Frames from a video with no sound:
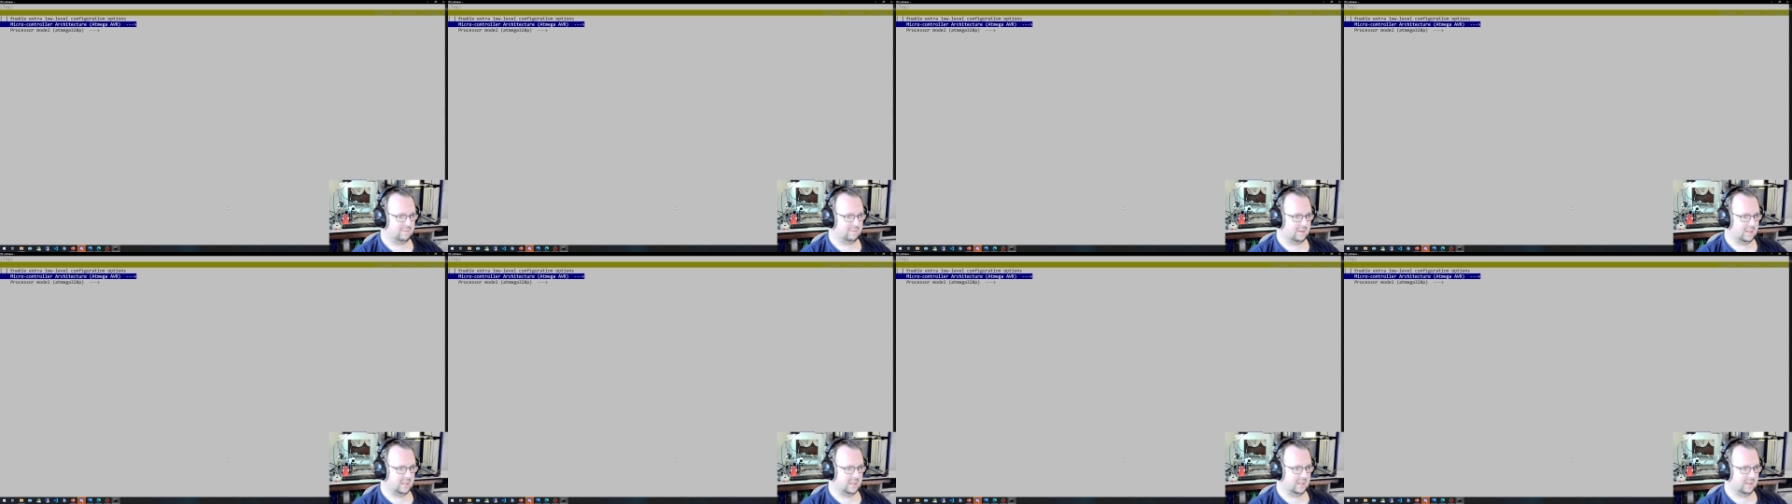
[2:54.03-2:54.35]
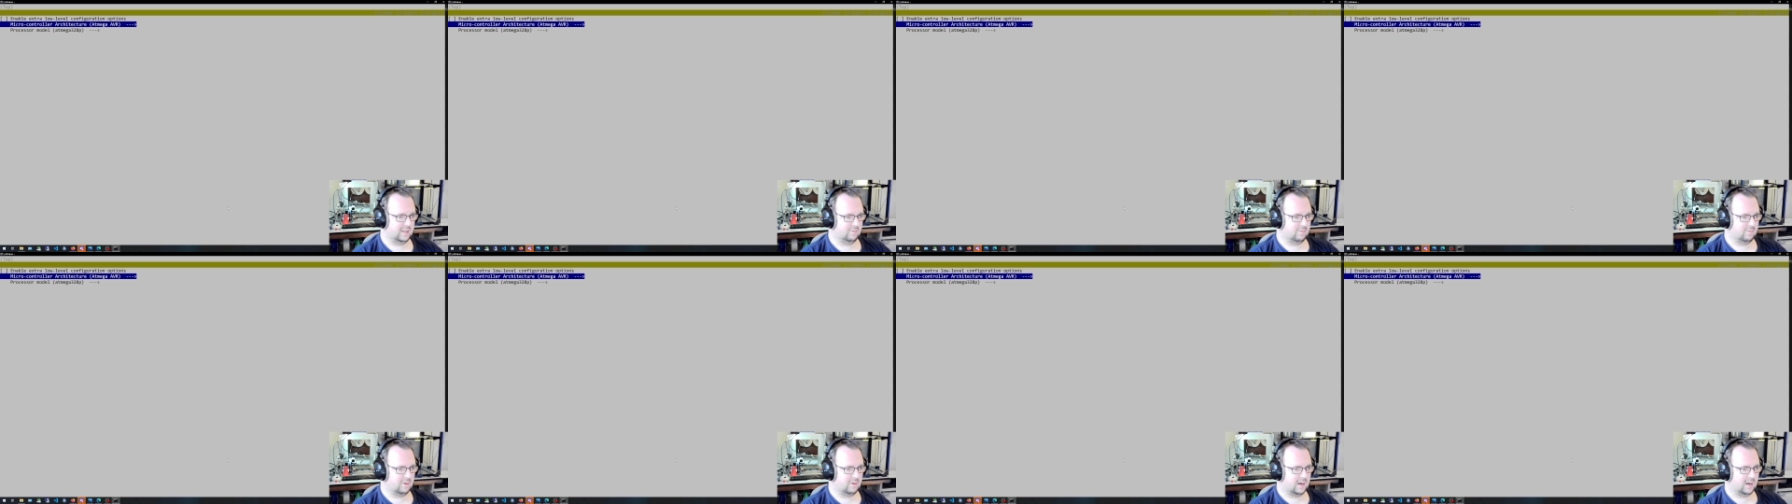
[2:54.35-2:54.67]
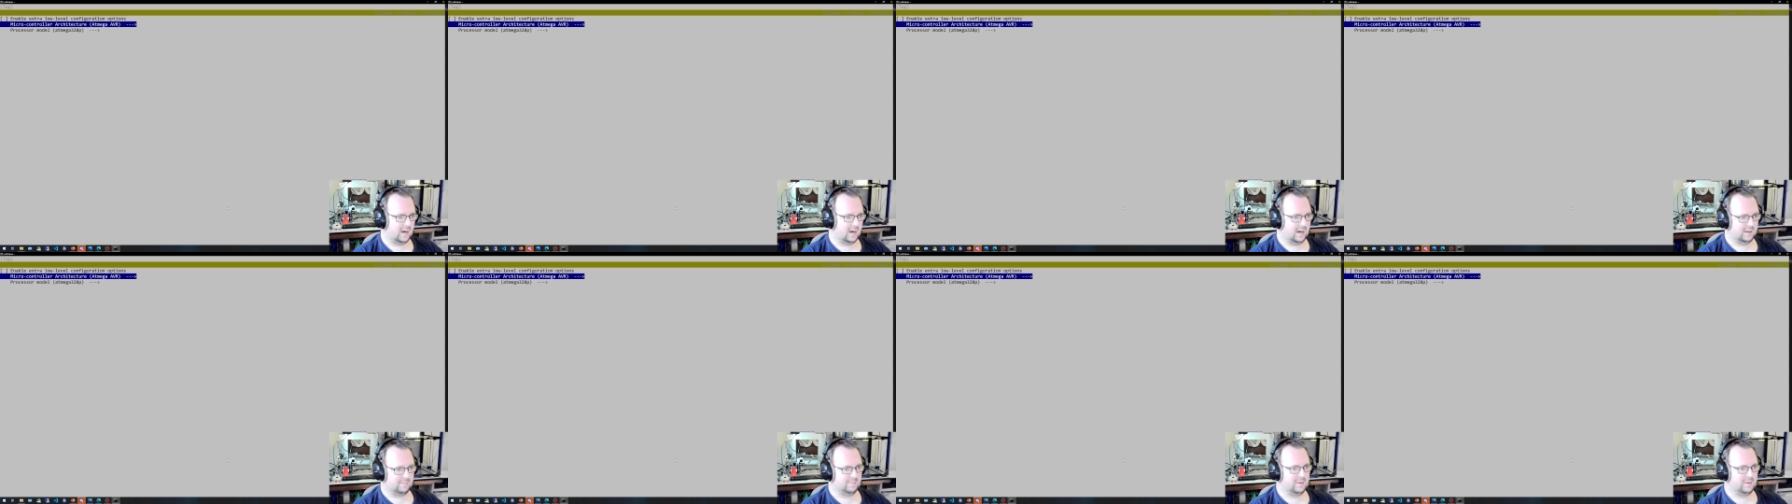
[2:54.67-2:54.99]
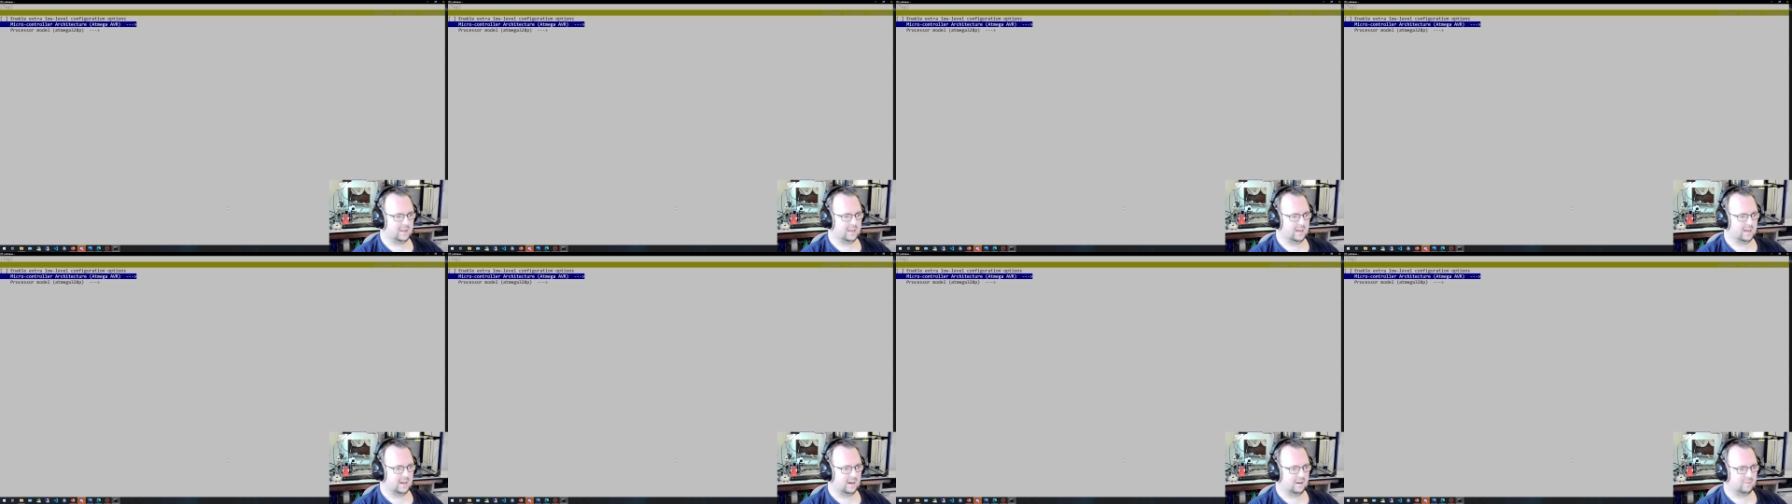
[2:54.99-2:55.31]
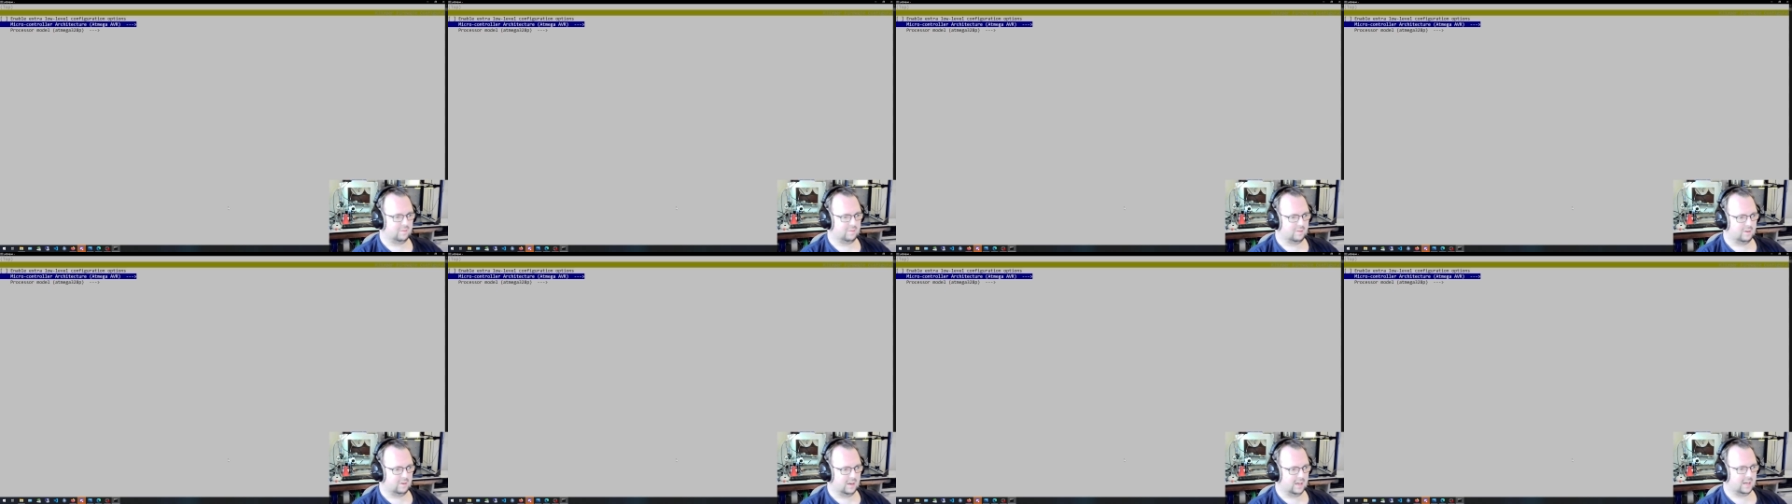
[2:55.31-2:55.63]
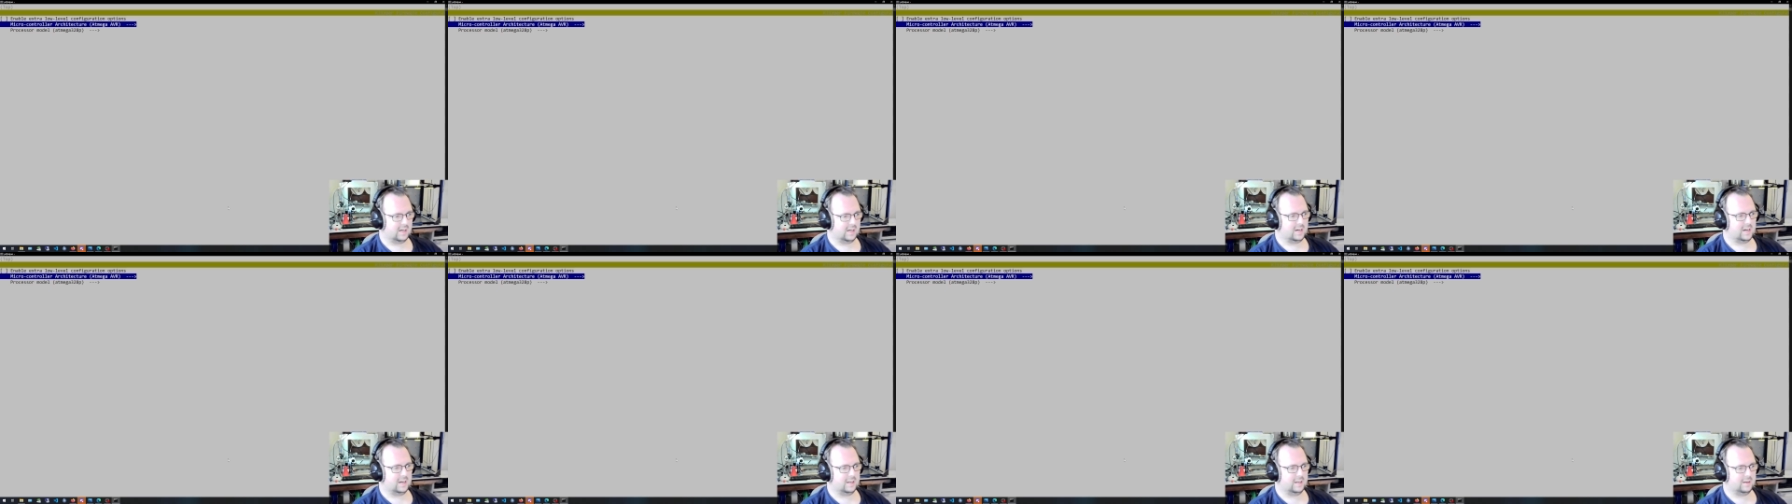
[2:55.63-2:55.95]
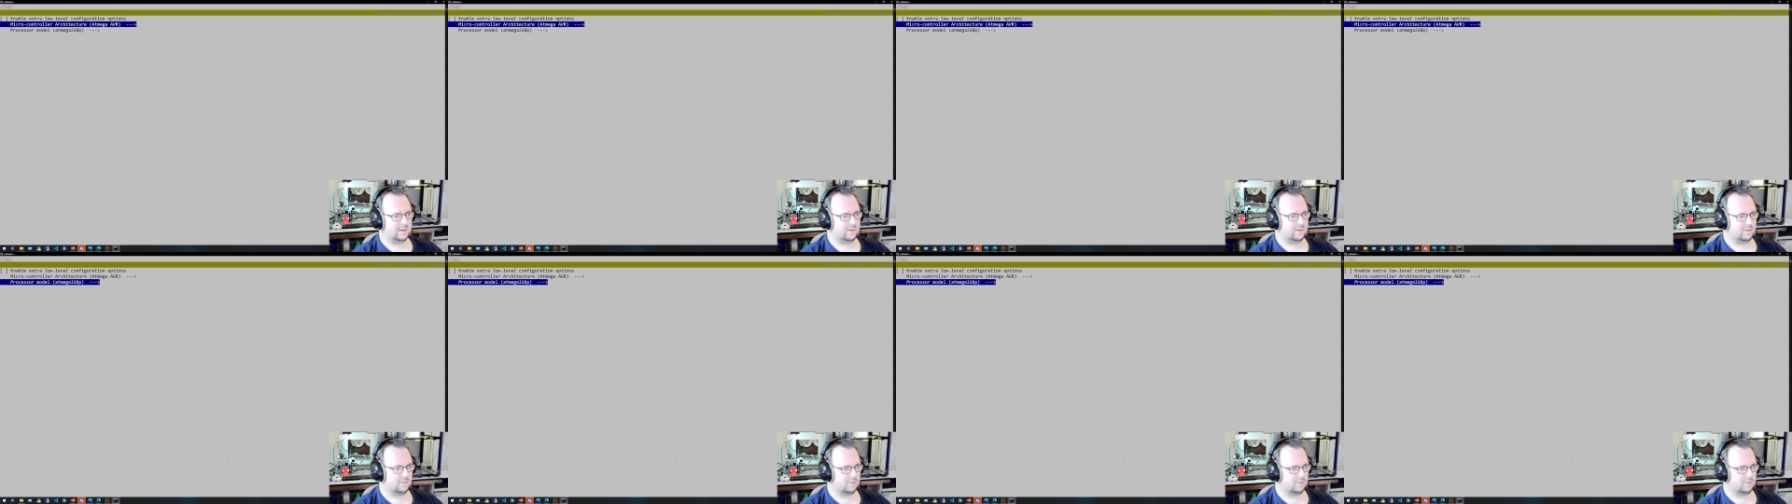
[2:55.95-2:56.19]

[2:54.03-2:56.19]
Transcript: wir hier nur Atmega AVR ein